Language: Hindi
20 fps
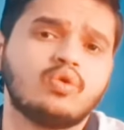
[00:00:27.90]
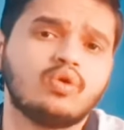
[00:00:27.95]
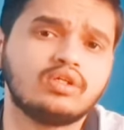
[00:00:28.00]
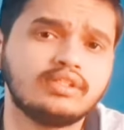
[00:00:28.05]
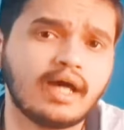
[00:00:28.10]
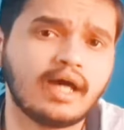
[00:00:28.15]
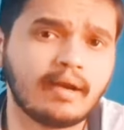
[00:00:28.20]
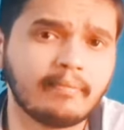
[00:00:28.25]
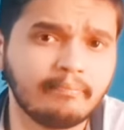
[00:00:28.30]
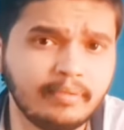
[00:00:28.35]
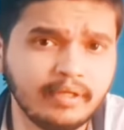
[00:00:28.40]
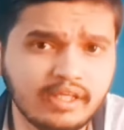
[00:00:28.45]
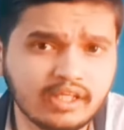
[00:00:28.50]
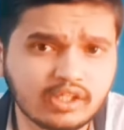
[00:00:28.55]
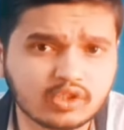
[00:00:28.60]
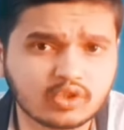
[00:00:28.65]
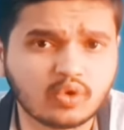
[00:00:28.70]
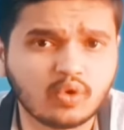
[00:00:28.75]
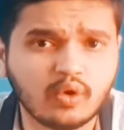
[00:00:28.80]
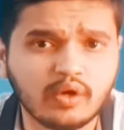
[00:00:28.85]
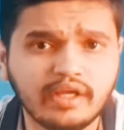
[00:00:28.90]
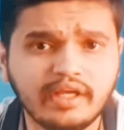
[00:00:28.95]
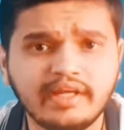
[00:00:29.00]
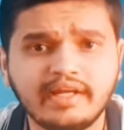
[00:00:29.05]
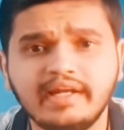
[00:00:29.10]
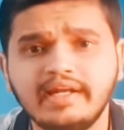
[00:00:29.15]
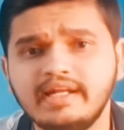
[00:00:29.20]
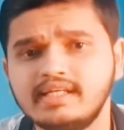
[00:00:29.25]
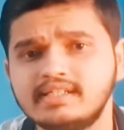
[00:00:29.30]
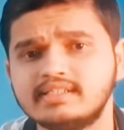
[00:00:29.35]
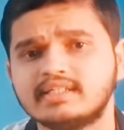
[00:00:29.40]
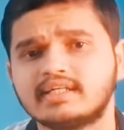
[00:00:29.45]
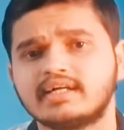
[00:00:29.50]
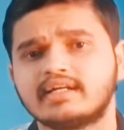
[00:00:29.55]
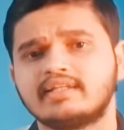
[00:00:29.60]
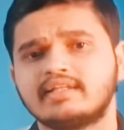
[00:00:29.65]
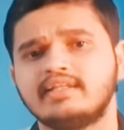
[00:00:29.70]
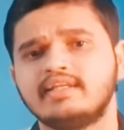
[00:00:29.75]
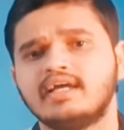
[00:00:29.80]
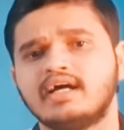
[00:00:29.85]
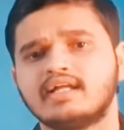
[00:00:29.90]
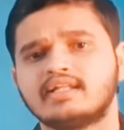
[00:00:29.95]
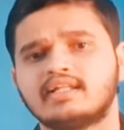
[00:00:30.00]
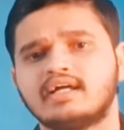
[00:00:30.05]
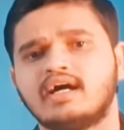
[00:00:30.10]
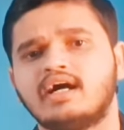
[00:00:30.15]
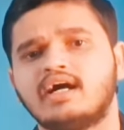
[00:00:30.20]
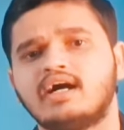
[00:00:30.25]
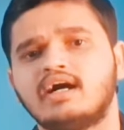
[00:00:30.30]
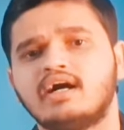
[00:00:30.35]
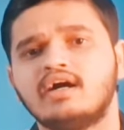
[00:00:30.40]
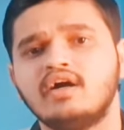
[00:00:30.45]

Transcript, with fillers: 2020 को ही रिलीज कर दिया था